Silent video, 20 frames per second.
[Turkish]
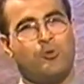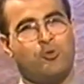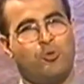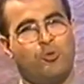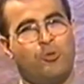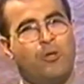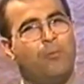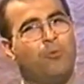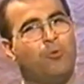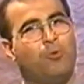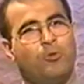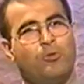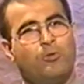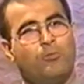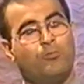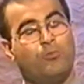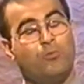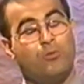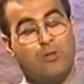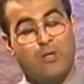zorunda
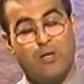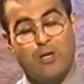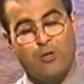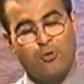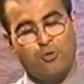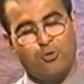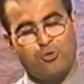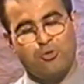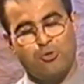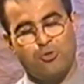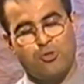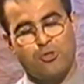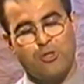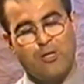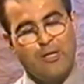kalıyorsunuz.